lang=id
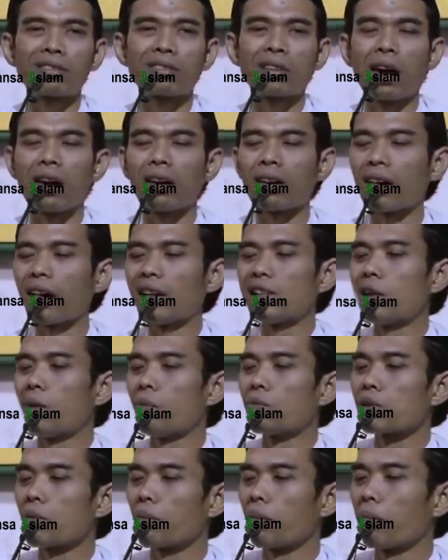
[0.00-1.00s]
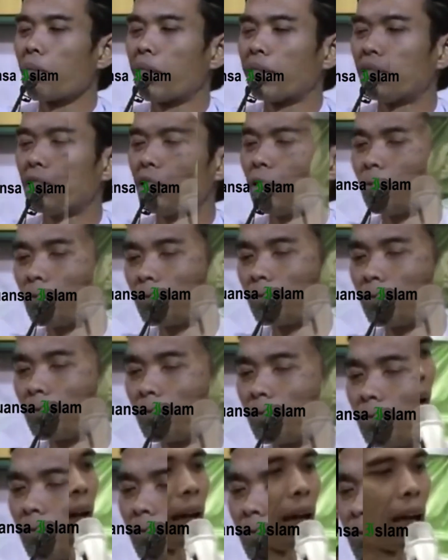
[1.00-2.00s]
battah rajam sampai mati cara
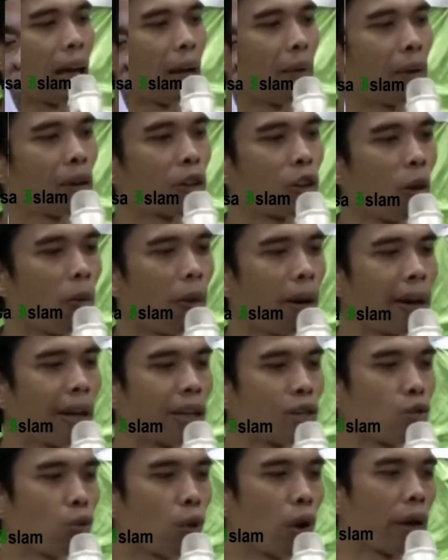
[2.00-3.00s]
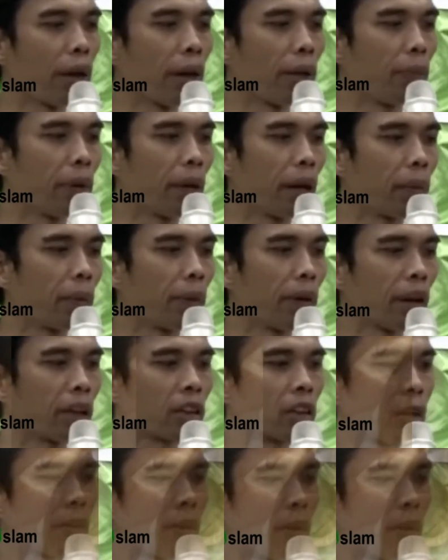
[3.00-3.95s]
langkah-langkah bertobat nasuha dan benar-benar